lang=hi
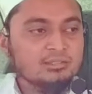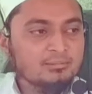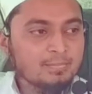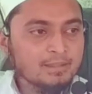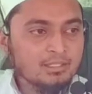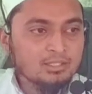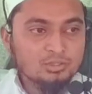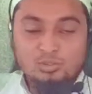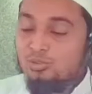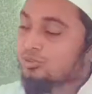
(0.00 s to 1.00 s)
नहीं
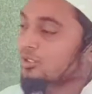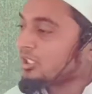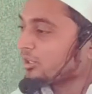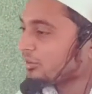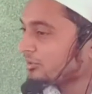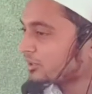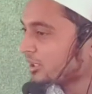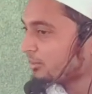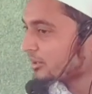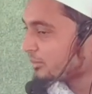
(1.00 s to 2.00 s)
तो हजू सल्लल्लाहु अलैहि
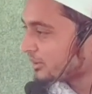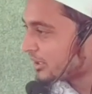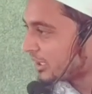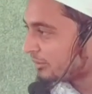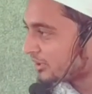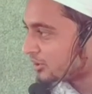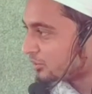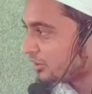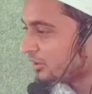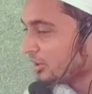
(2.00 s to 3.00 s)
वसल्लम ने जब ये चार बातें
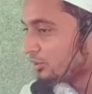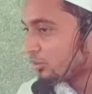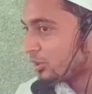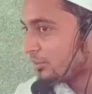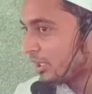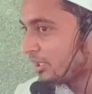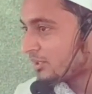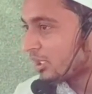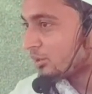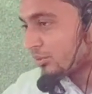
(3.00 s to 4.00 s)
सुनी तो जब्राईल
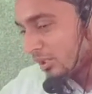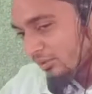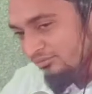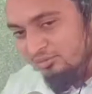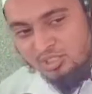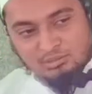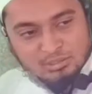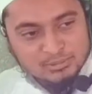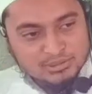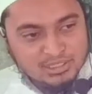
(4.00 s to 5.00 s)
सलाम फ़ौर
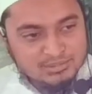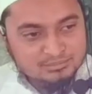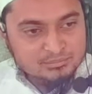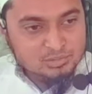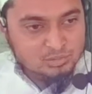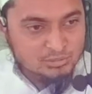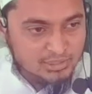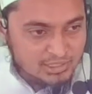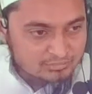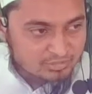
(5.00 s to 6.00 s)
वापस आए तो
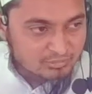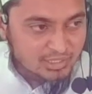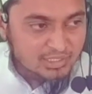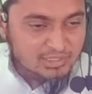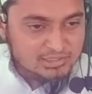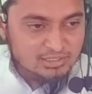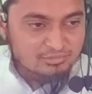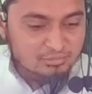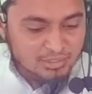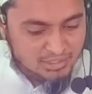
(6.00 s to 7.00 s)
जब्राईल ने फरमाया अल्लाह ताला
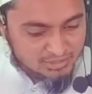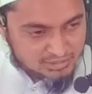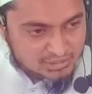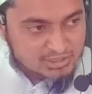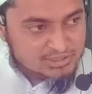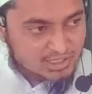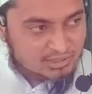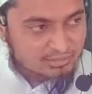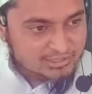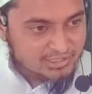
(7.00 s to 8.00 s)
फरमाया कि यही
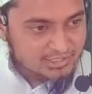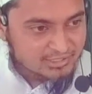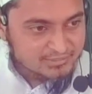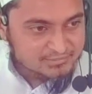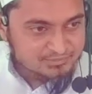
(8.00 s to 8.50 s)
चार बातें हैं